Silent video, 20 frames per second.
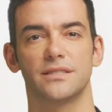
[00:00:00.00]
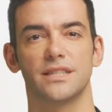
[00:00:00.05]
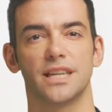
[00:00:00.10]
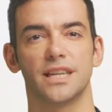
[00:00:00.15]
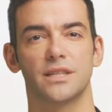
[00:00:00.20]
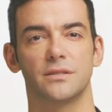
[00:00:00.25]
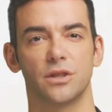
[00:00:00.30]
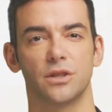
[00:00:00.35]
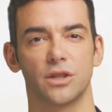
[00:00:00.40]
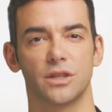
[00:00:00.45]

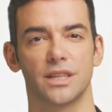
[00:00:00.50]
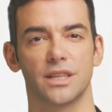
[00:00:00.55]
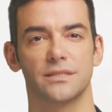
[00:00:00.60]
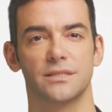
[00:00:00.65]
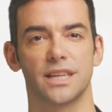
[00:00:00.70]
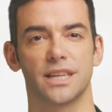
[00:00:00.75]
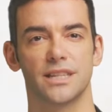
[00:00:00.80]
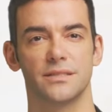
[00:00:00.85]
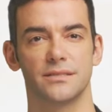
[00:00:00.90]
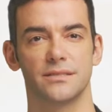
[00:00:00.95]
at Ogie
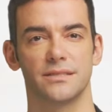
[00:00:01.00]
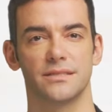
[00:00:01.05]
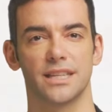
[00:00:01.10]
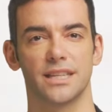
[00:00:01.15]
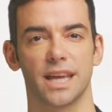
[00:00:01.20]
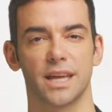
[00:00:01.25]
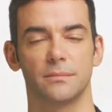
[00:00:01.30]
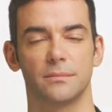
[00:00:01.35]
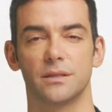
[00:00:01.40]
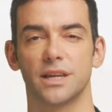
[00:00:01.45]
Diaz,
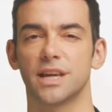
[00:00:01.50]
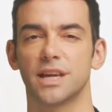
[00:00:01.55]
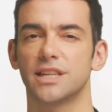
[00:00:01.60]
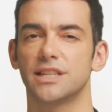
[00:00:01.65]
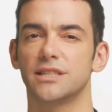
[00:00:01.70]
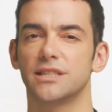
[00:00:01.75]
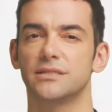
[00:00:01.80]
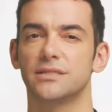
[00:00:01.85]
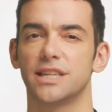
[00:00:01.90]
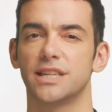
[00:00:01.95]
ay
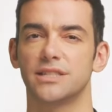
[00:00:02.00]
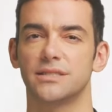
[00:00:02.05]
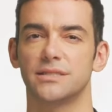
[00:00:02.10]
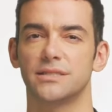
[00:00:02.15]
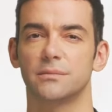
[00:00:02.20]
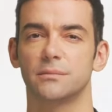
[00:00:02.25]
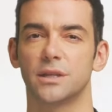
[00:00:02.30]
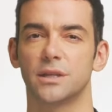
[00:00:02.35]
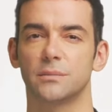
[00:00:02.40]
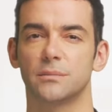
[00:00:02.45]
maaaring dahil
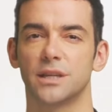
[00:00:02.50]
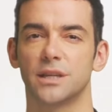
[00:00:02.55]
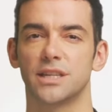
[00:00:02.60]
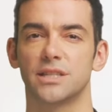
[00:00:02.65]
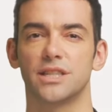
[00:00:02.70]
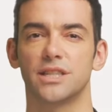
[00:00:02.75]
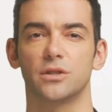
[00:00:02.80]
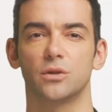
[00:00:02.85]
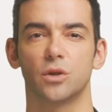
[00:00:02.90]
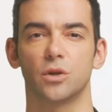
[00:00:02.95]
sa mga
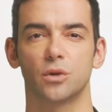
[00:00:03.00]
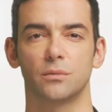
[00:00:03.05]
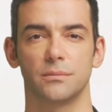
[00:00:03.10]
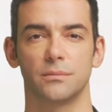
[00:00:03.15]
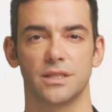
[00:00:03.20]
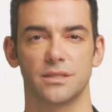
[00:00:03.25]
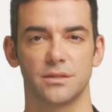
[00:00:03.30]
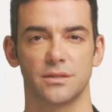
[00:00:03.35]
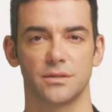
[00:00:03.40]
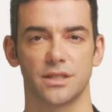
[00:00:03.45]
pahayag o
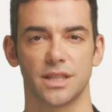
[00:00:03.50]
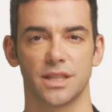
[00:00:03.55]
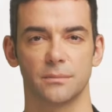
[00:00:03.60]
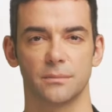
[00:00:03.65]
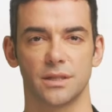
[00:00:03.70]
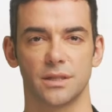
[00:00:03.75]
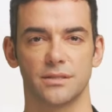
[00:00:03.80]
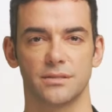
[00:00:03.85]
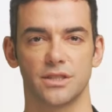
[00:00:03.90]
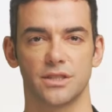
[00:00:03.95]
komento na
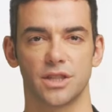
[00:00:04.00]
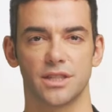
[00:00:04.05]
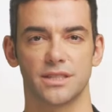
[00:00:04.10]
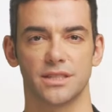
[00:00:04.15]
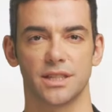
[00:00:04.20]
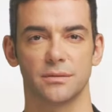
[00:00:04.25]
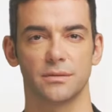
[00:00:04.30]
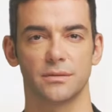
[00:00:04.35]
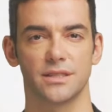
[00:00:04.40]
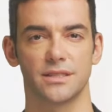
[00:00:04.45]
labag sa
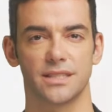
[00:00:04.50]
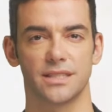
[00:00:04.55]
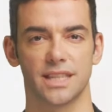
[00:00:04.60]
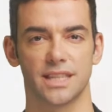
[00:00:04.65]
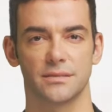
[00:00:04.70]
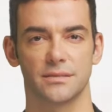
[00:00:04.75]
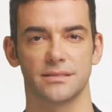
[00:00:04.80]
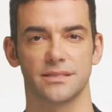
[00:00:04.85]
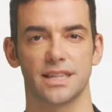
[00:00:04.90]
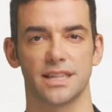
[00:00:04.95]
kanyang
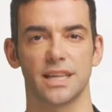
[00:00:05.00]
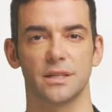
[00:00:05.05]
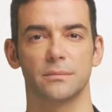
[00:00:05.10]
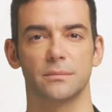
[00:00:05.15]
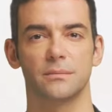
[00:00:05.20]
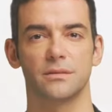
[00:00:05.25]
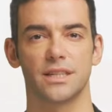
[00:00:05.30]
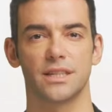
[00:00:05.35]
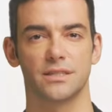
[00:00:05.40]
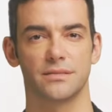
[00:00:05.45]
dignidad,
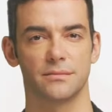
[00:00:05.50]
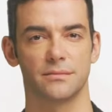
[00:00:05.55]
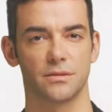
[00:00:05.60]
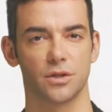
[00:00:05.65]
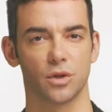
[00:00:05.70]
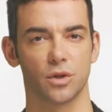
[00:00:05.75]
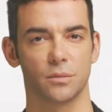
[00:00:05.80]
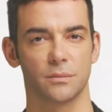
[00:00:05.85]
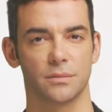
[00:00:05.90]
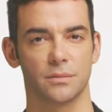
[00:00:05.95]
karapatan,
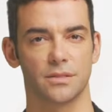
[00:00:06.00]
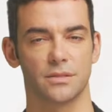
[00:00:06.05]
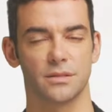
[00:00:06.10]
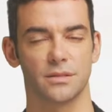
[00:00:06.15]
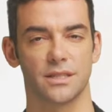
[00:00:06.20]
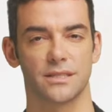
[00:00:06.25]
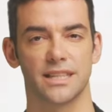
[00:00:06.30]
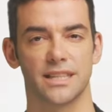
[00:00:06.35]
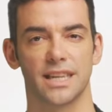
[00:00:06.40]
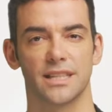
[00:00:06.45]
o
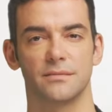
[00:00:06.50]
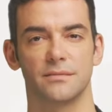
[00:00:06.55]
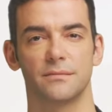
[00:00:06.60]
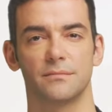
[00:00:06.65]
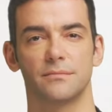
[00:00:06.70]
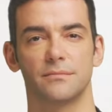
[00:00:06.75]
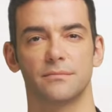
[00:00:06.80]
personalidad.